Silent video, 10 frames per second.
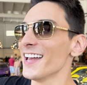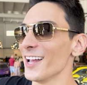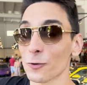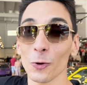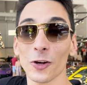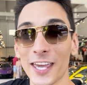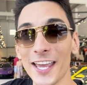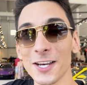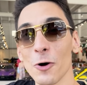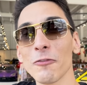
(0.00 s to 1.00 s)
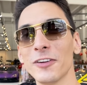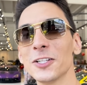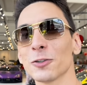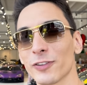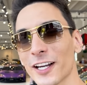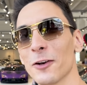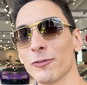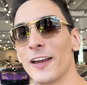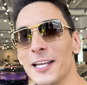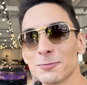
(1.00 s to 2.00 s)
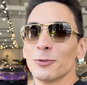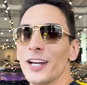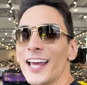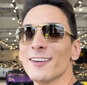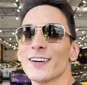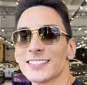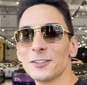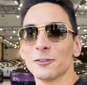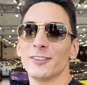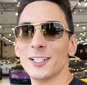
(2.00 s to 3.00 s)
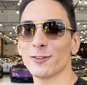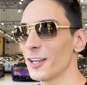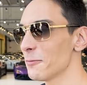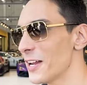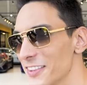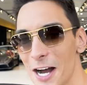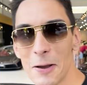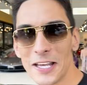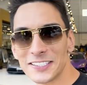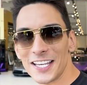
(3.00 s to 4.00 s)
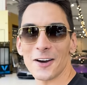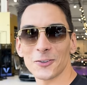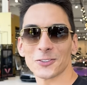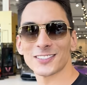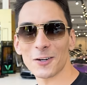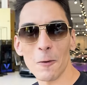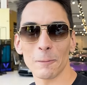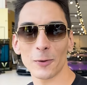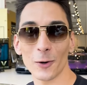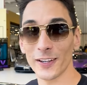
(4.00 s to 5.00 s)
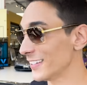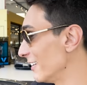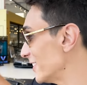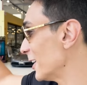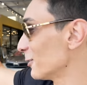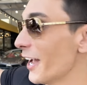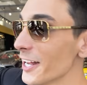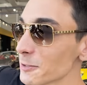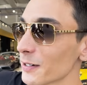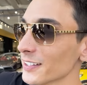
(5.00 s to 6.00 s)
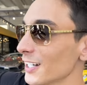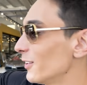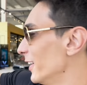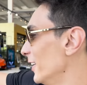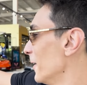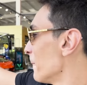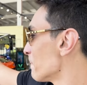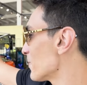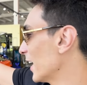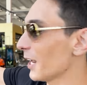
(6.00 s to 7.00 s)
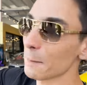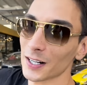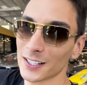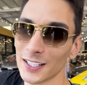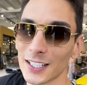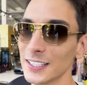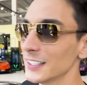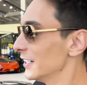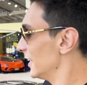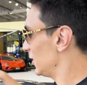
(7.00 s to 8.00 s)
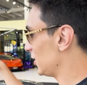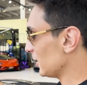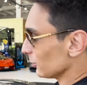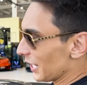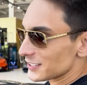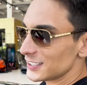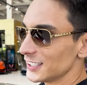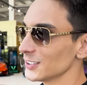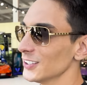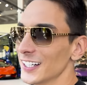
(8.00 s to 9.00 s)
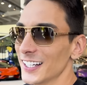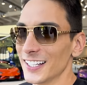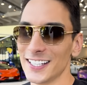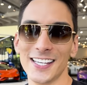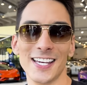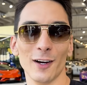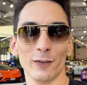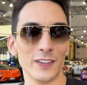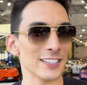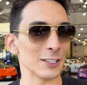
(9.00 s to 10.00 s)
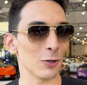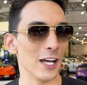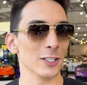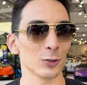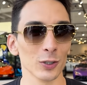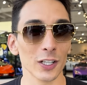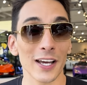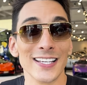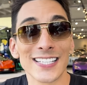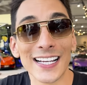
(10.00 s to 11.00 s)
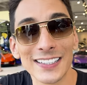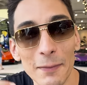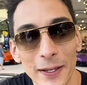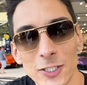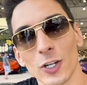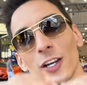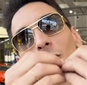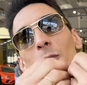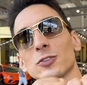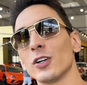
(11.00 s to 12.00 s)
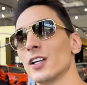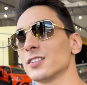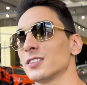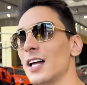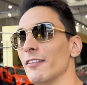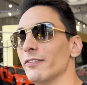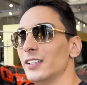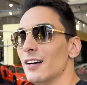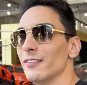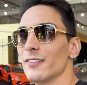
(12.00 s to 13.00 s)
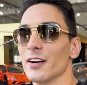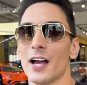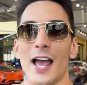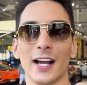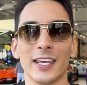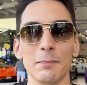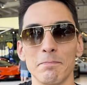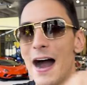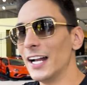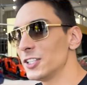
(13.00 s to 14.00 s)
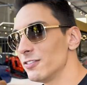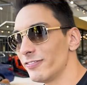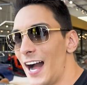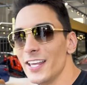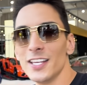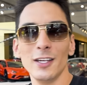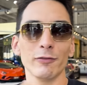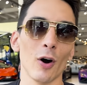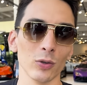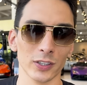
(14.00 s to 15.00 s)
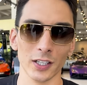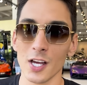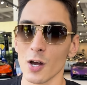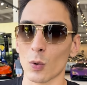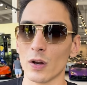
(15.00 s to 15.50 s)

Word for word: Eu coloquei no vídeo, ficando feliz por ele, fazendo vídeo, falando: Brandão, é seu, você comprou. E tava escrito Red Brandão ali naquela plaquinha. Tinha o um lacinho. E eu fiz essa trollagem toda exatamente. Olha como as coisas da vida aqui é bate, vai e volta.